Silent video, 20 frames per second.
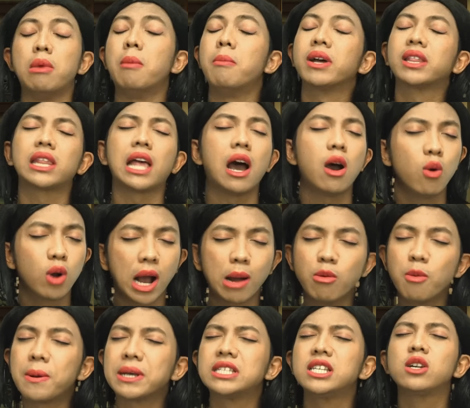Mama tahu
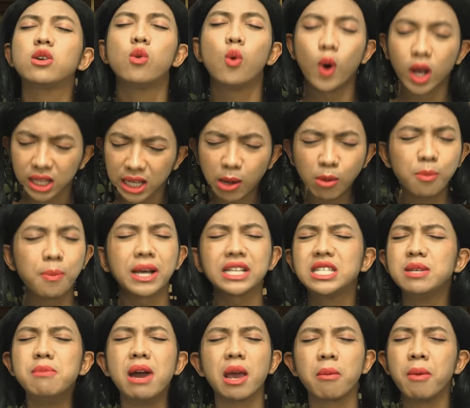kamu pasti kuat, kamu
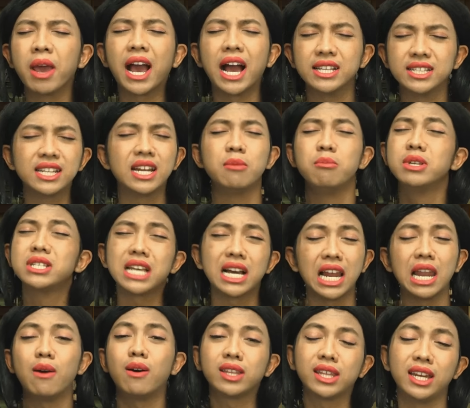pasti baik-baik aja dan bisa
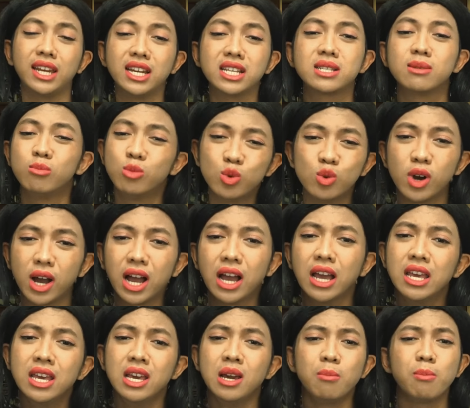ngelewatin ini semua.